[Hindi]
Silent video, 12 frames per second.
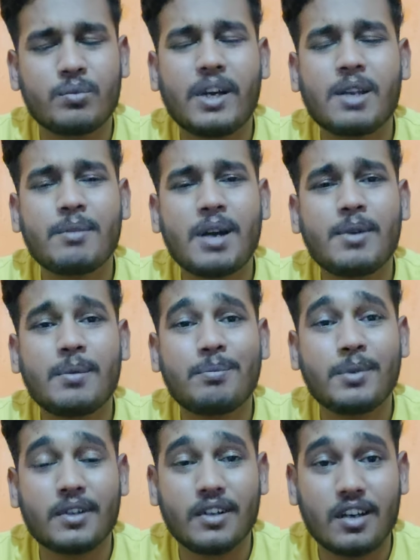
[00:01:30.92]
तुम्हारे माँ
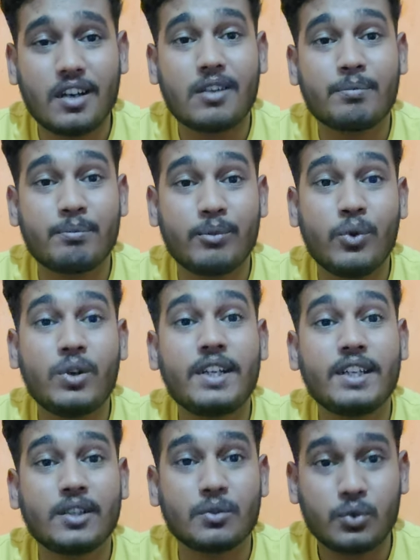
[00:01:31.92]
बाप अगर बोल
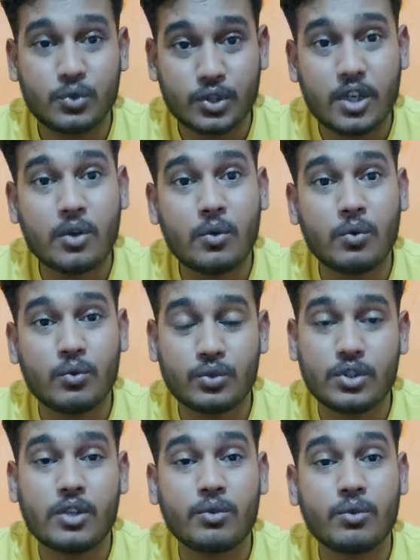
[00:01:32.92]
रहे हैं कि कुछ करो
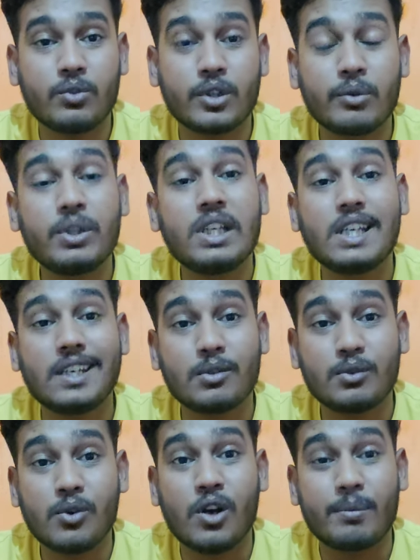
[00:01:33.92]
कुछ करो तो जरूरी नहीं है
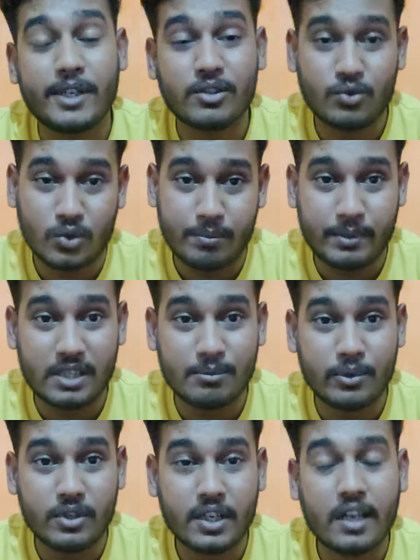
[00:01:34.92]
कि वो गवर्नमेंट जॉब का ही
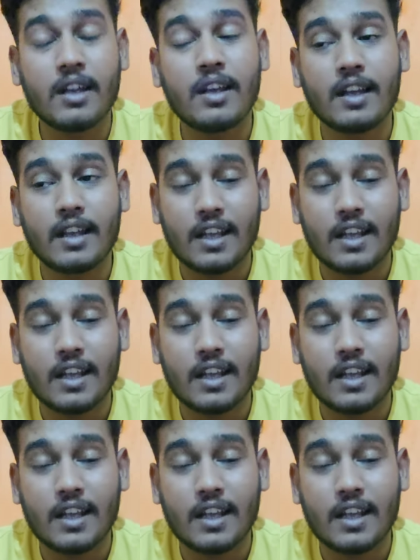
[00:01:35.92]
बोल रहे हैं